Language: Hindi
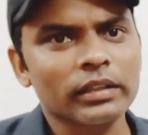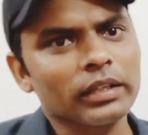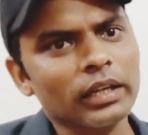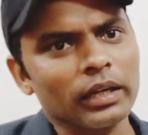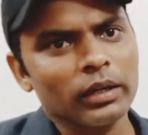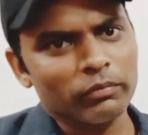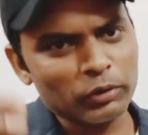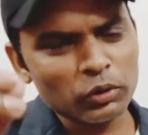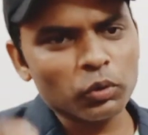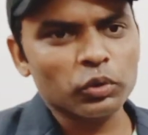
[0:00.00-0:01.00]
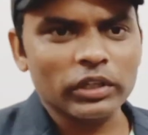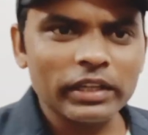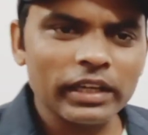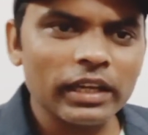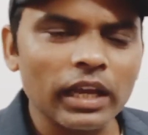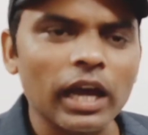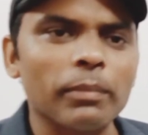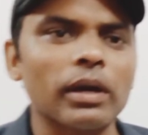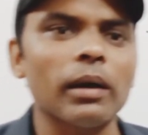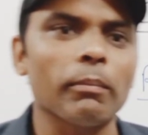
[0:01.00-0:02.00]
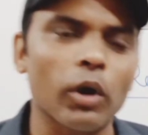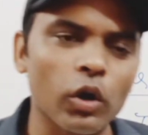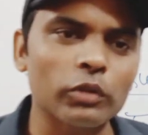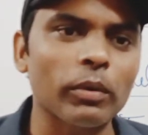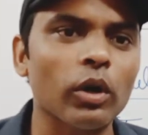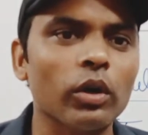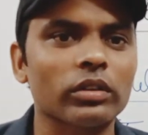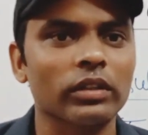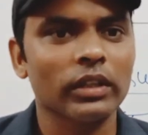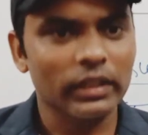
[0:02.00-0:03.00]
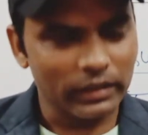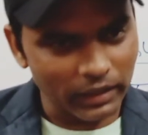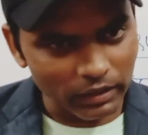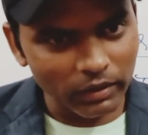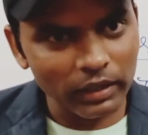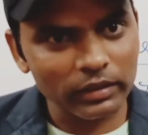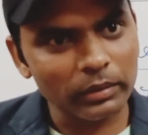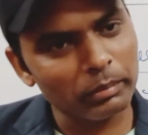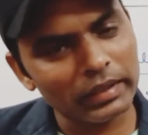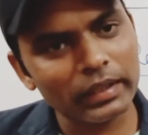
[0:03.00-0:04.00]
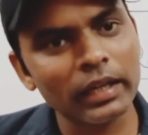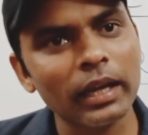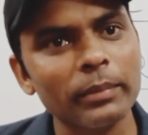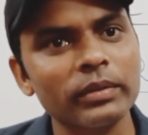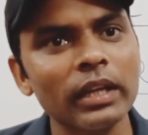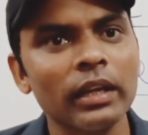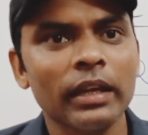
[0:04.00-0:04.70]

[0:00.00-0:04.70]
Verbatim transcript: ठीक है वीडियो को देखने के लिए आपका बहुत बहुत धन्यवाद मिलते हैं आपसे